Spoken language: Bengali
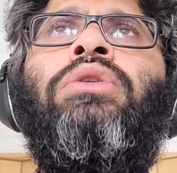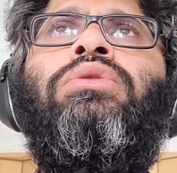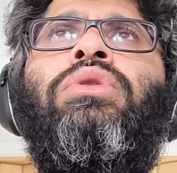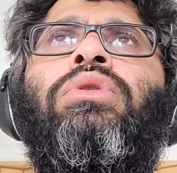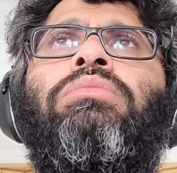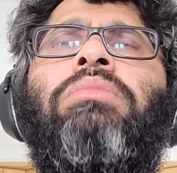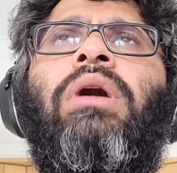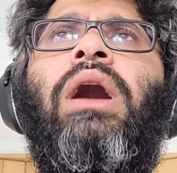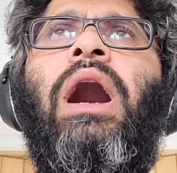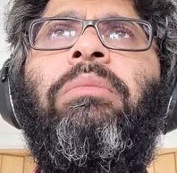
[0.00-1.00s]
তো
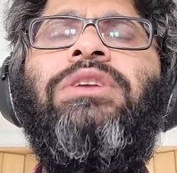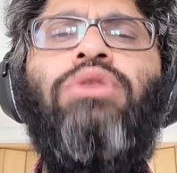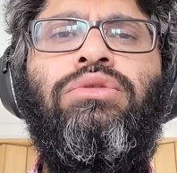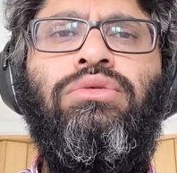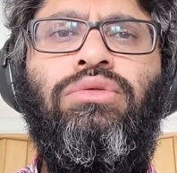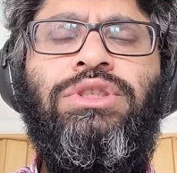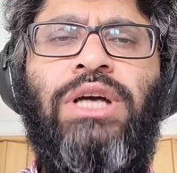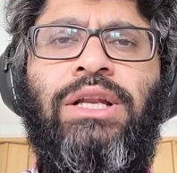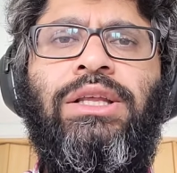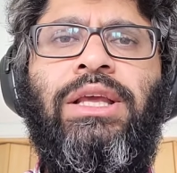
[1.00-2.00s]
আমি যতদূর
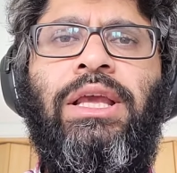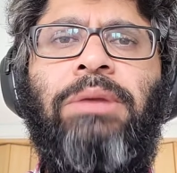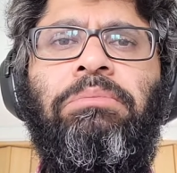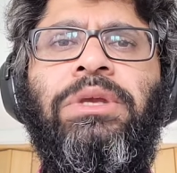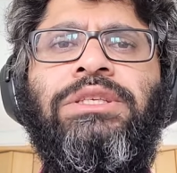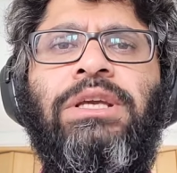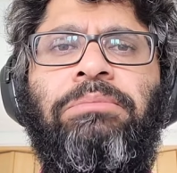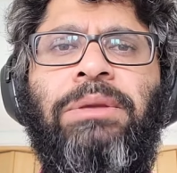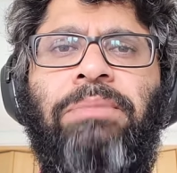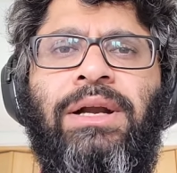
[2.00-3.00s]
জানি এই
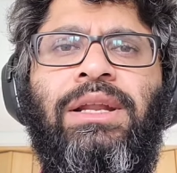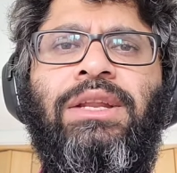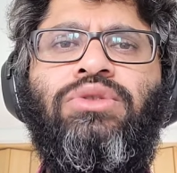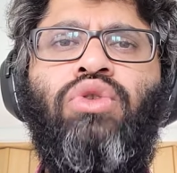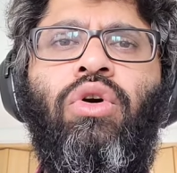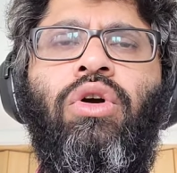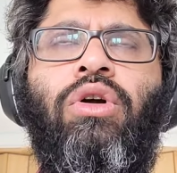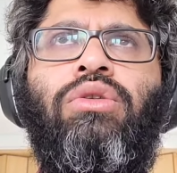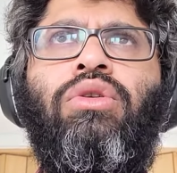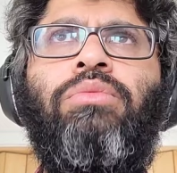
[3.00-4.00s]
বিজেপি পার্টির
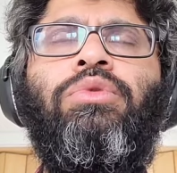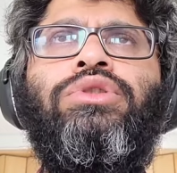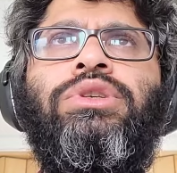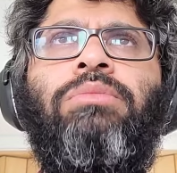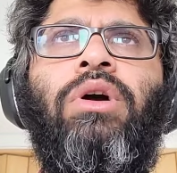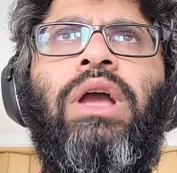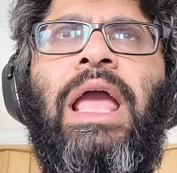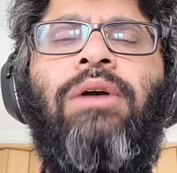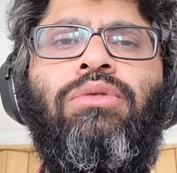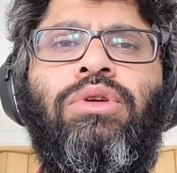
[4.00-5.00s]
সংগঠন পশ্চিমবঙ্গে
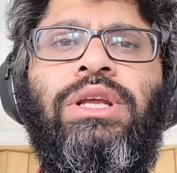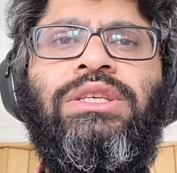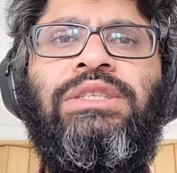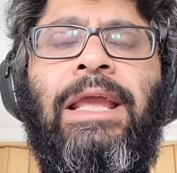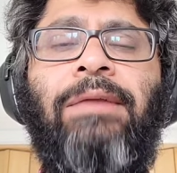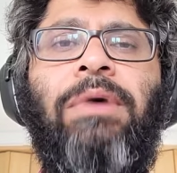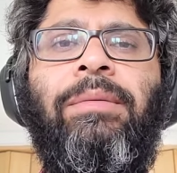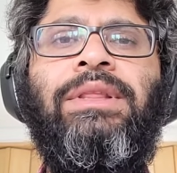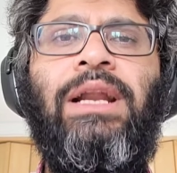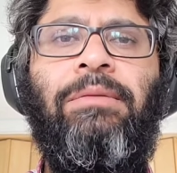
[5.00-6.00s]
এখনও ঠিক
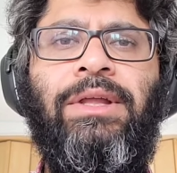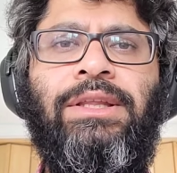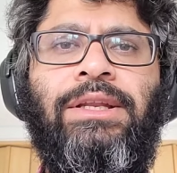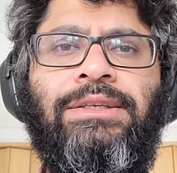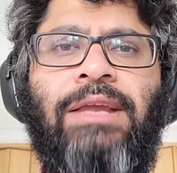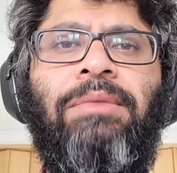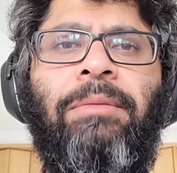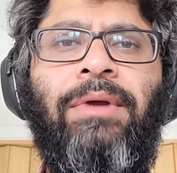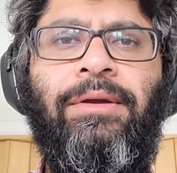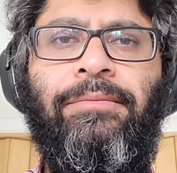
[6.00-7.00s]
সেইভাবে দানা বাঁধেনি
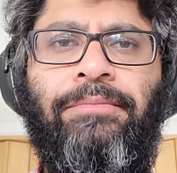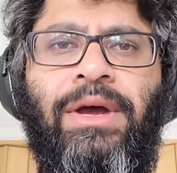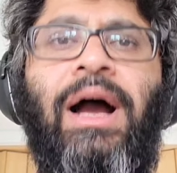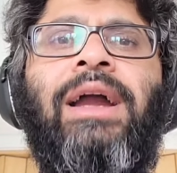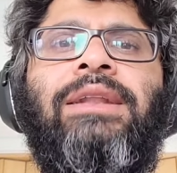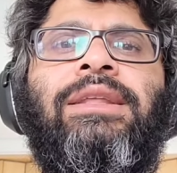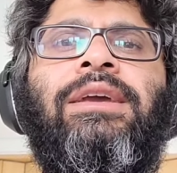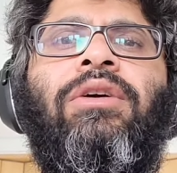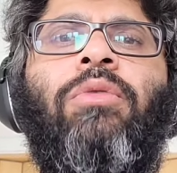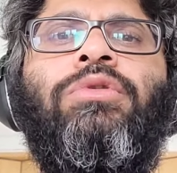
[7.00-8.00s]
সেইভাবে আগের
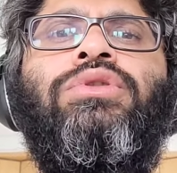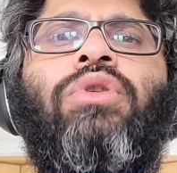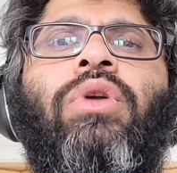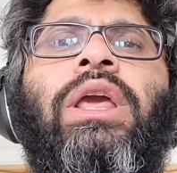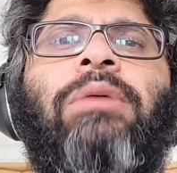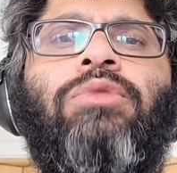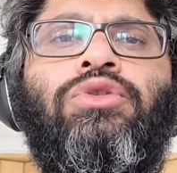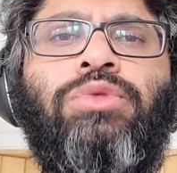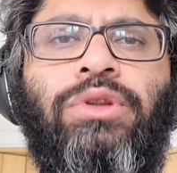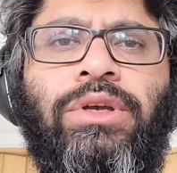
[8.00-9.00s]
থেকে অবশ্যই অনেক
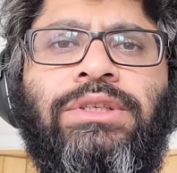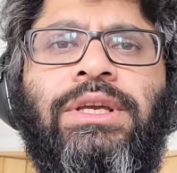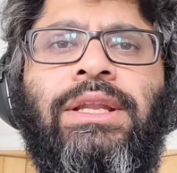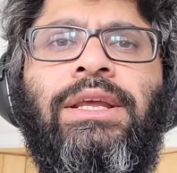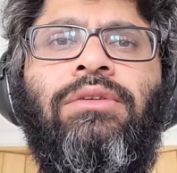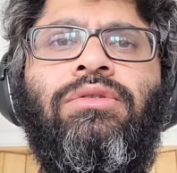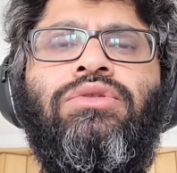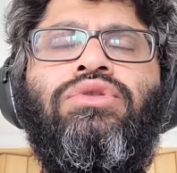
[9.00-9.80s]
মজবুত হয়েছে এ নিয়ে কোনো